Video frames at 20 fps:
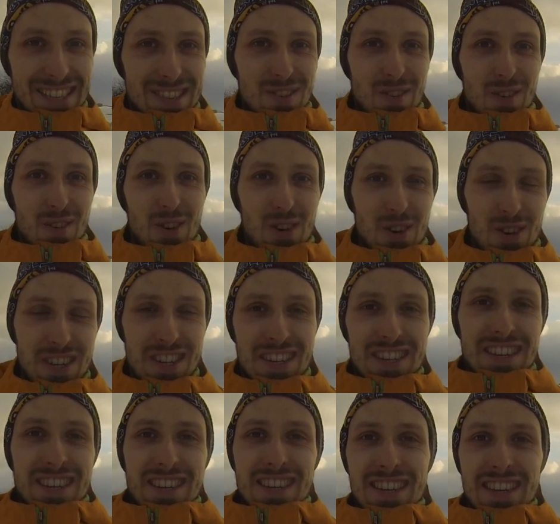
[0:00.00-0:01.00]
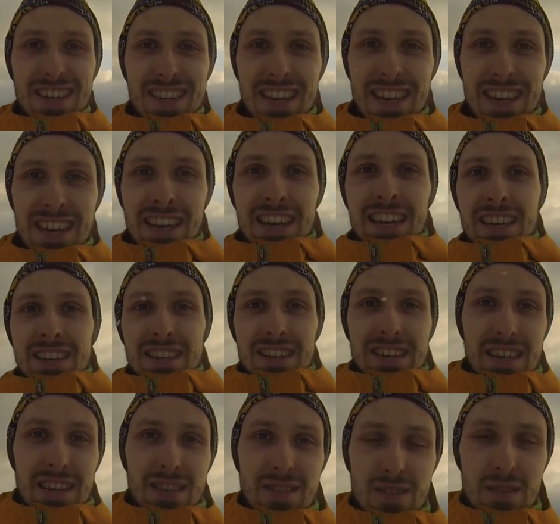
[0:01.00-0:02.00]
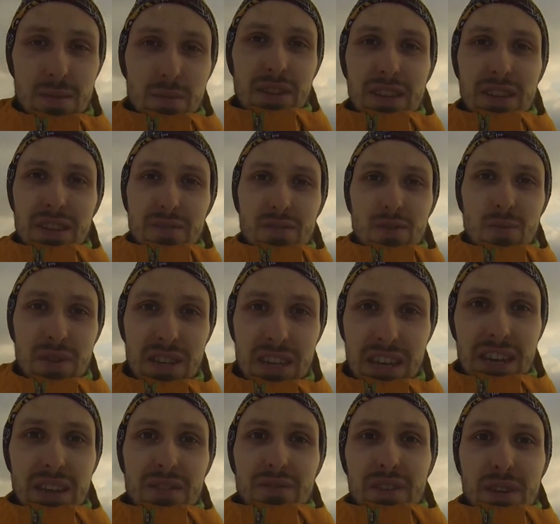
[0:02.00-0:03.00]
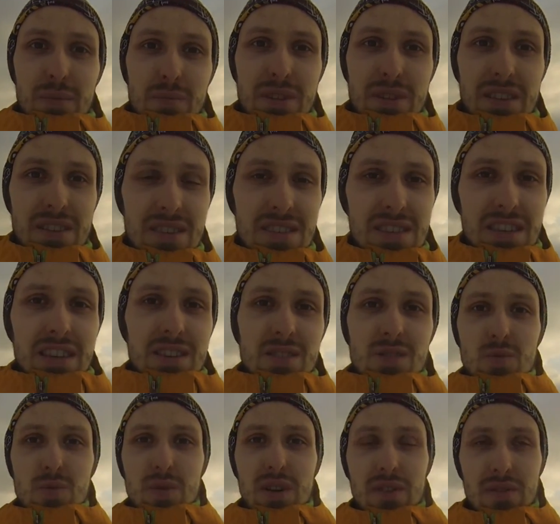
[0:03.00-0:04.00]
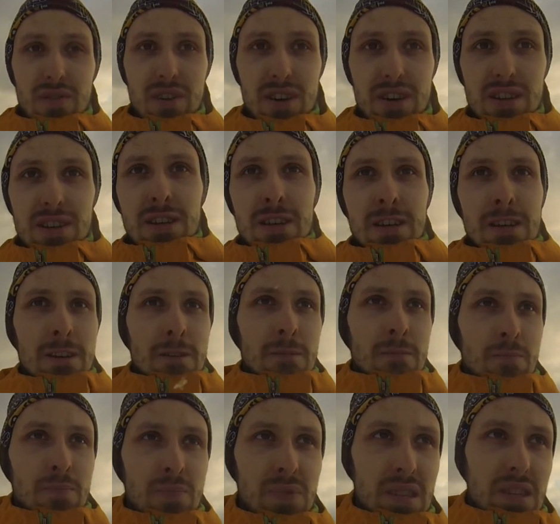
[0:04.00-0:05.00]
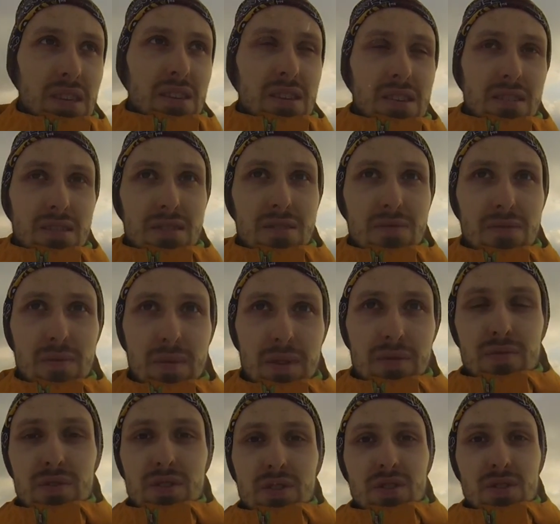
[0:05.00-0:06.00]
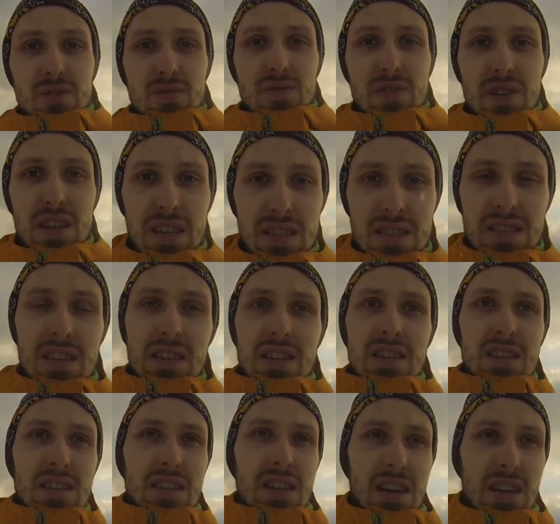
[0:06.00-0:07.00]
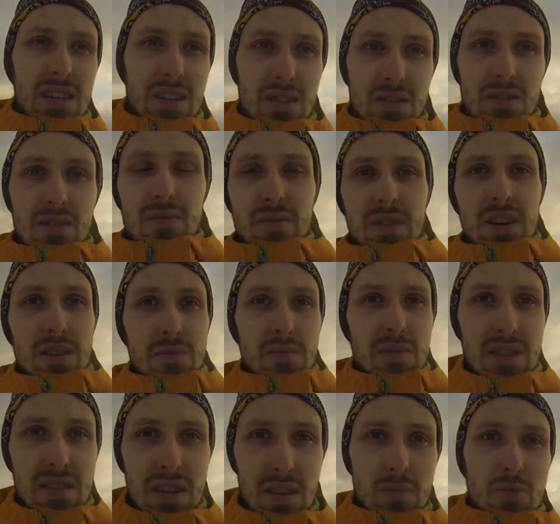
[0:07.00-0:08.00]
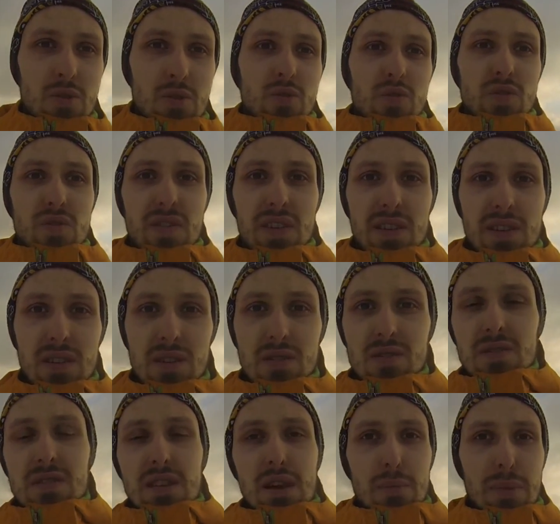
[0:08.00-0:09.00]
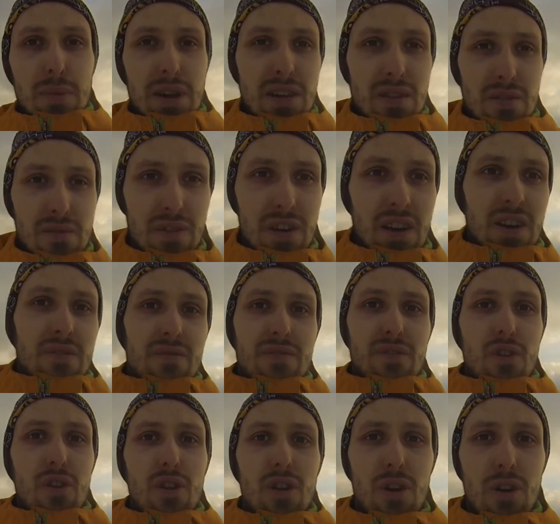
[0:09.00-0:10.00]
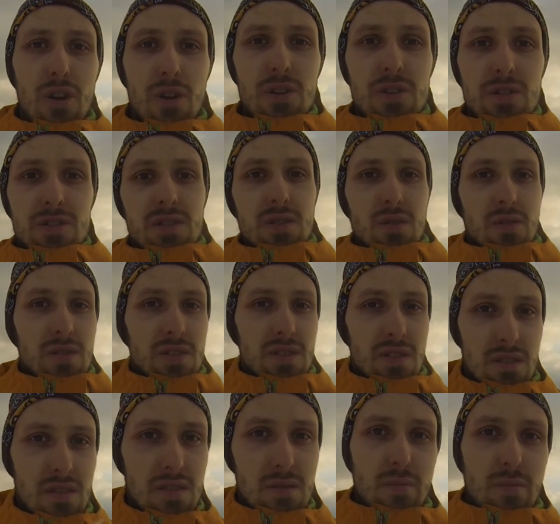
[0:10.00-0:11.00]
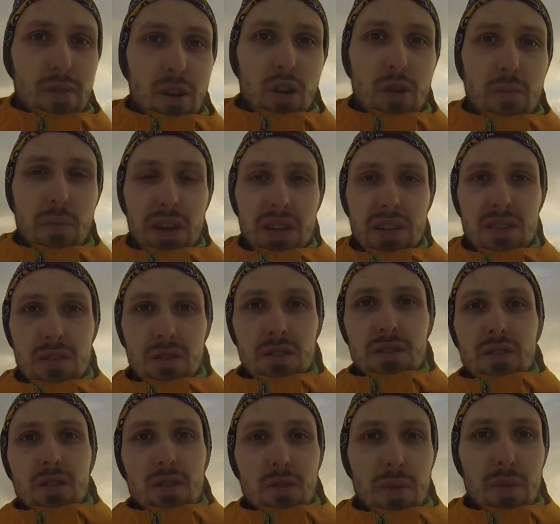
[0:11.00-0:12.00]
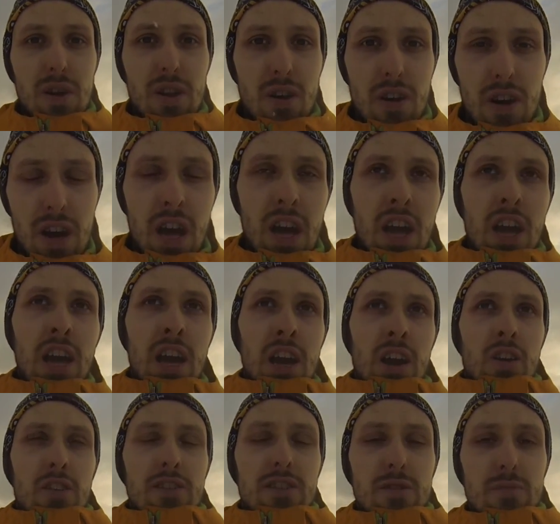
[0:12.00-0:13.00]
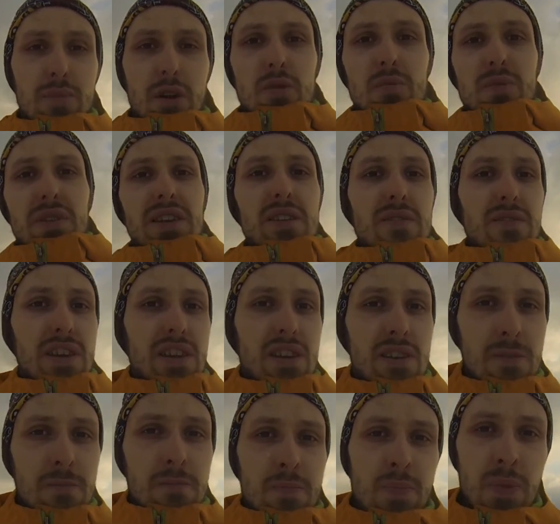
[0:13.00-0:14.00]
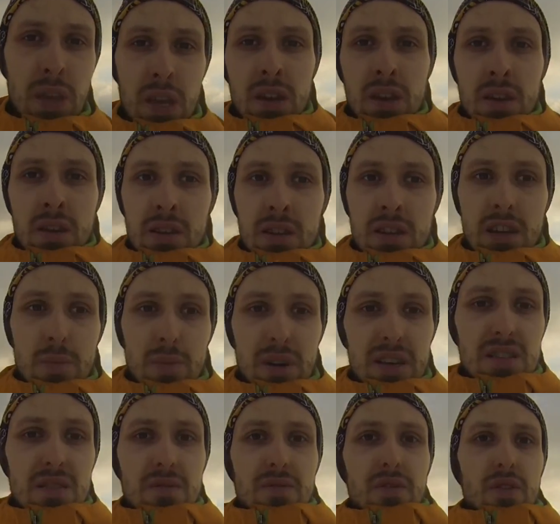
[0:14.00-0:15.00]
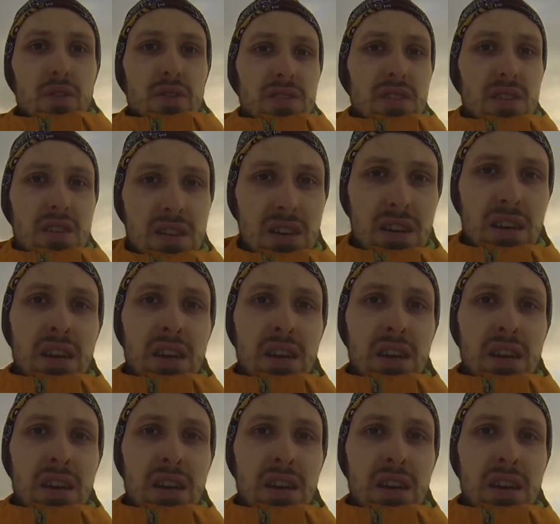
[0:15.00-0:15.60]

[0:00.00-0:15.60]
so, und äh, da zu dem Interview mit KenFM. Das ist echt super, weil äh, ich will nur so viel erzählen. Der hat irgendwann mit seinem Großvater zusammen angefangen, Vollholzhäuser zu bauen. Macht das heute auch immer noch. Und die bauen mittlerweile ja, Passivhäuser